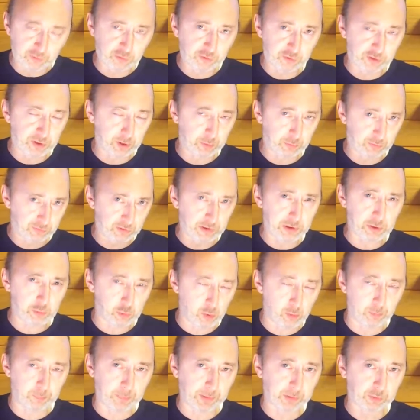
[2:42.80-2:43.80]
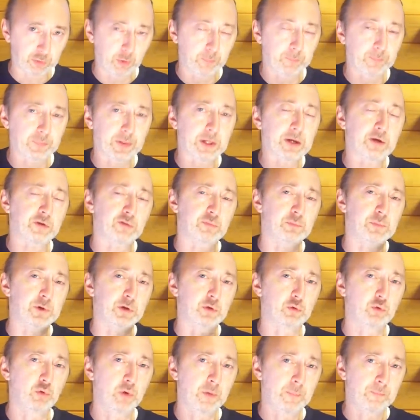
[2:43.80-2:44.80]
зачитаю целиком, потом
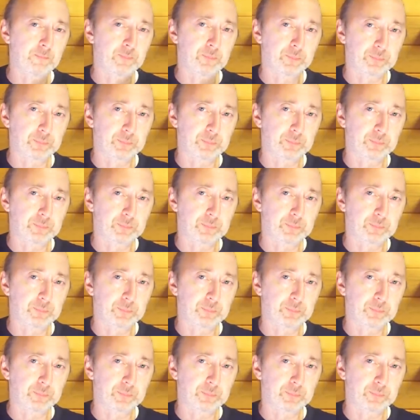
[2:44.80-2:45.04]
разберу